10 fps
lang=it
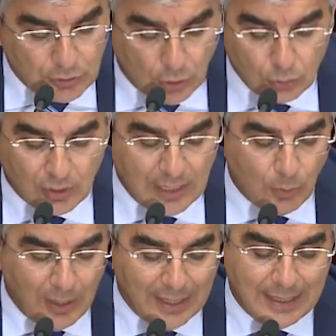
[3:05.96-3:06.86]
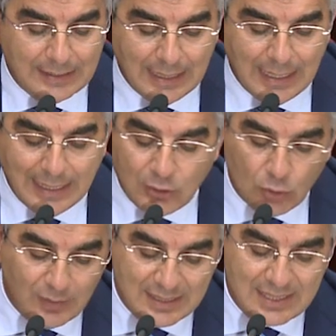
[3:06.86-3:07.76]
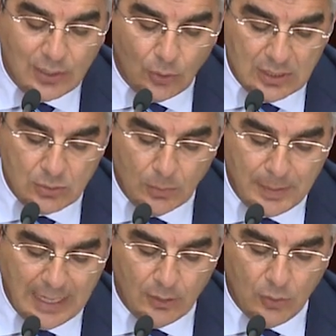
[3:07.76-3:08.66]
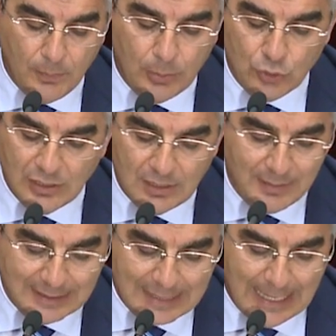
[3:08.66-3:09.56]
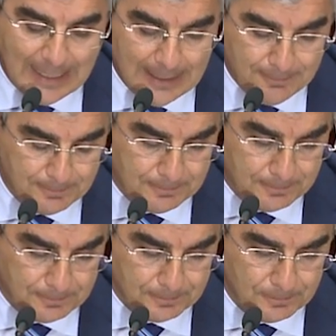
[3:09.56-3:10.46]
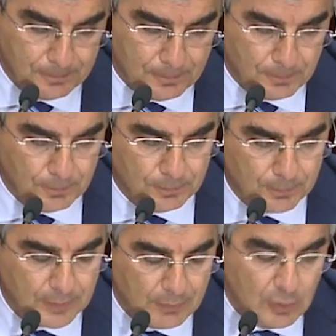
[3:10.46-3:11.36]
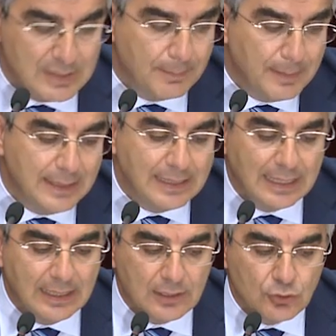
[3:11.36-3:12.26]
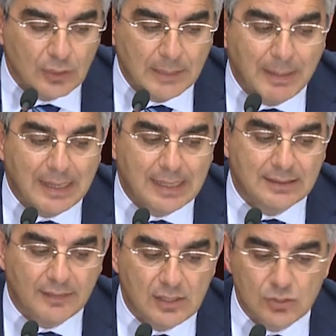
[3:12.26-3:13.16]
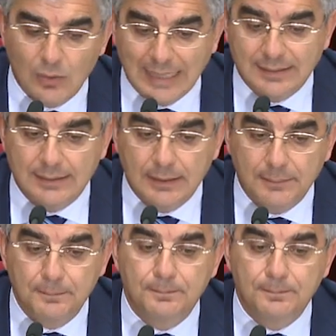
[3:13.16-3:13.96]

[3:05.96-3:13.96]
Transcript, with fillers: introdurremo anche delle innovazioni sul piano procedimentale. Voi sapete che la Regione parla attraverso atti.